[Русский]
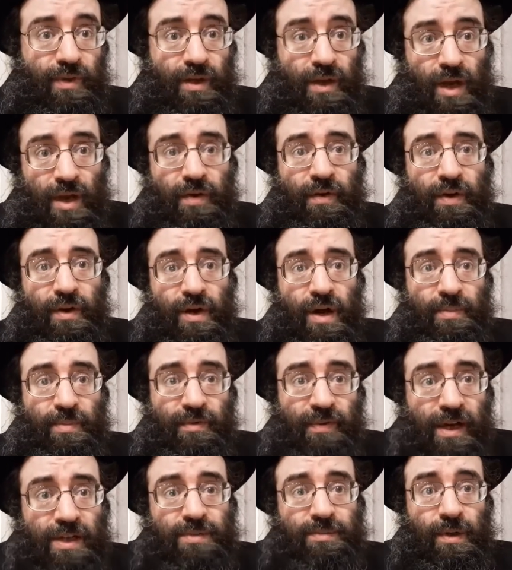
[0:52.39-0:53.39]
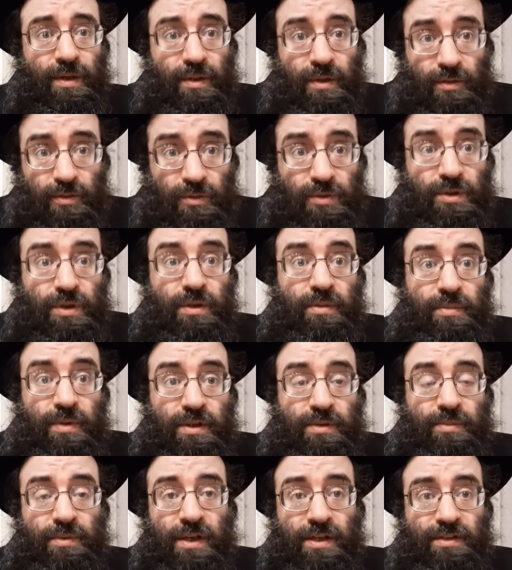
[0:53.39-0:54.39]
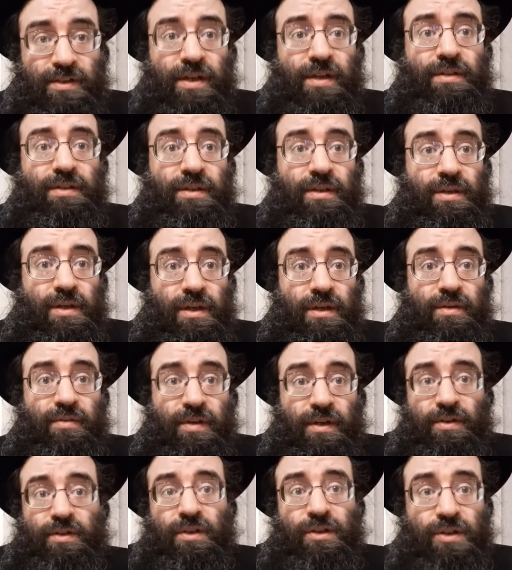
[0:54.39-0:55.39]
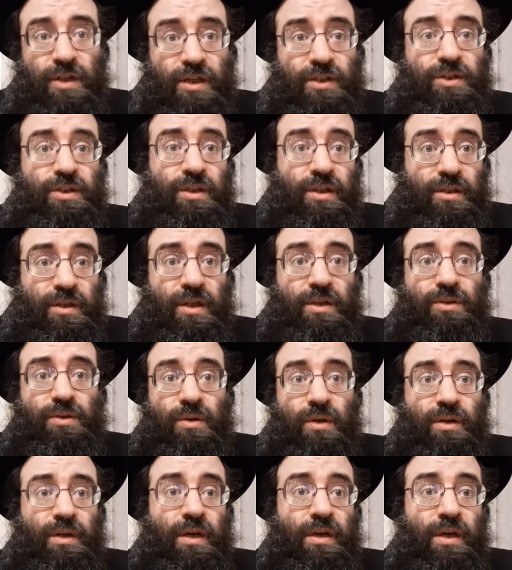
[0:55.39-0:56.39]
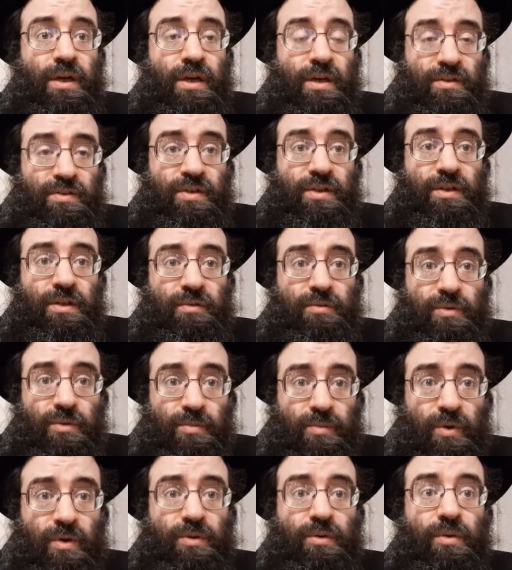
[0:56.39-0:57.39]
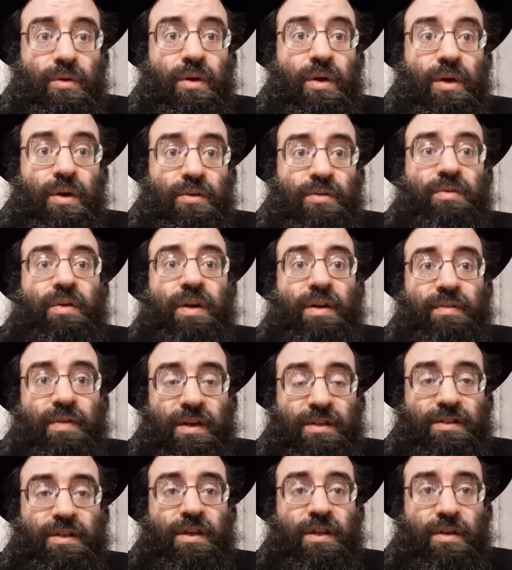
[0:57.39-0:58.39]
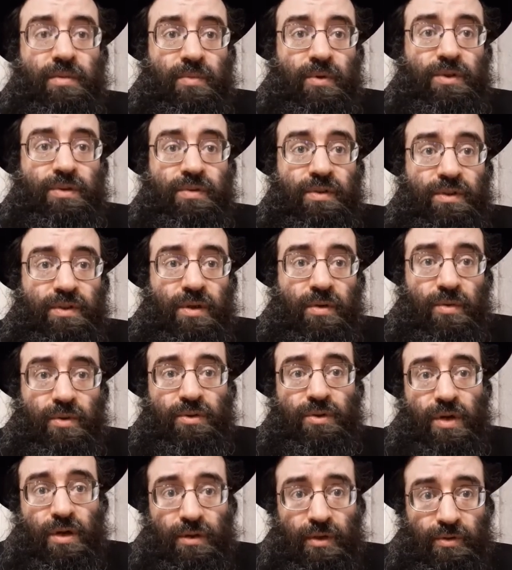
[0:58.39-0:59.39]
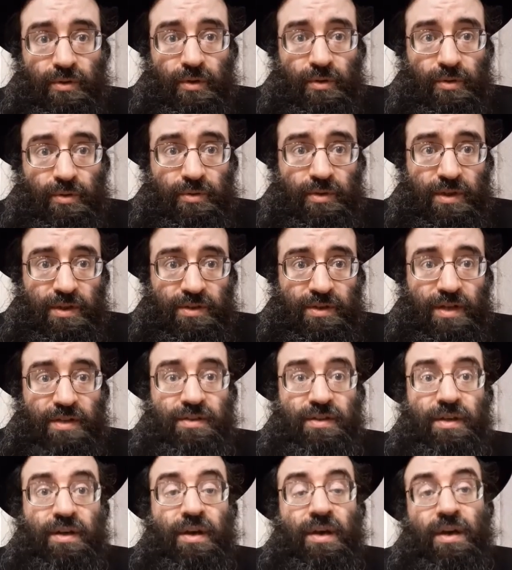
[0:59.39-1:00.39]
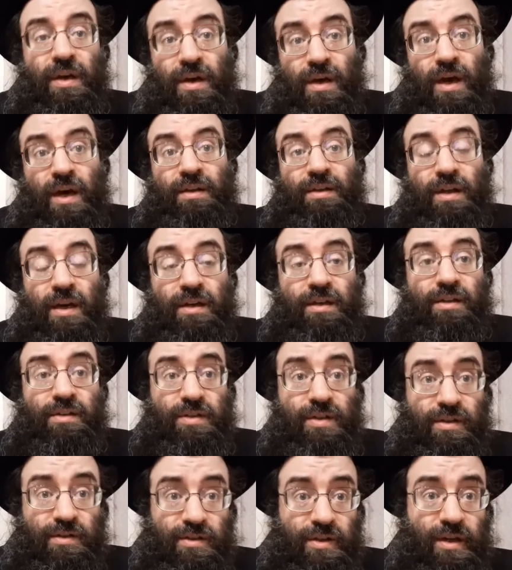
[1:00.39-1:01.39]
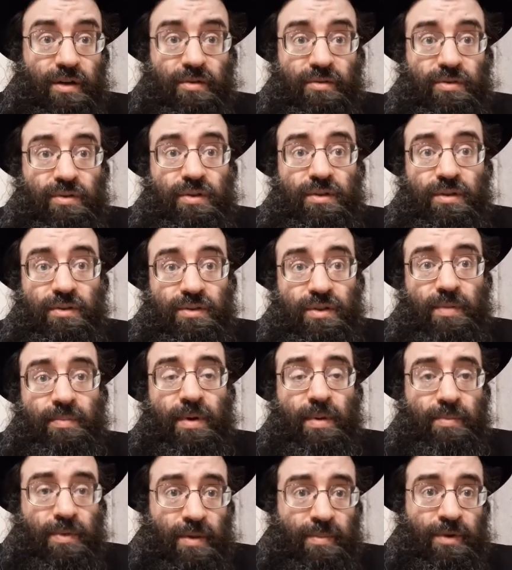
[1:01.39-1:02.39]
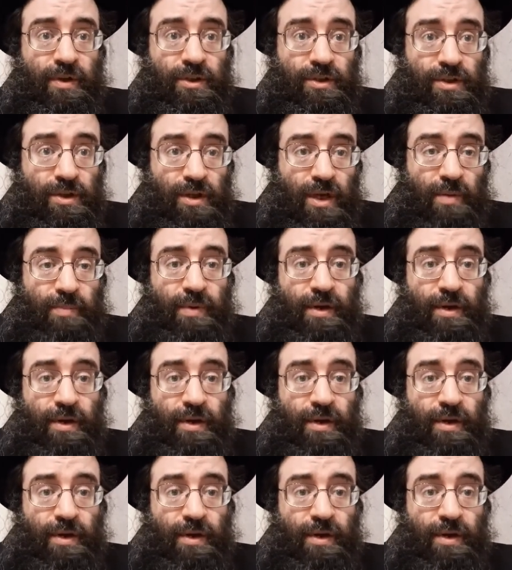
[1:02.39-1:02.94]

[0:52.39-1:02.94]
Как говорил Раби Вайсмандал, нужно иметь милосердие для еврейской женщины, да, что она сидит в субботу в своей квартире и не может выйти на улицу, когда у нее грудные дети. А так, если есть Эйруф, то эта вся проблема решена.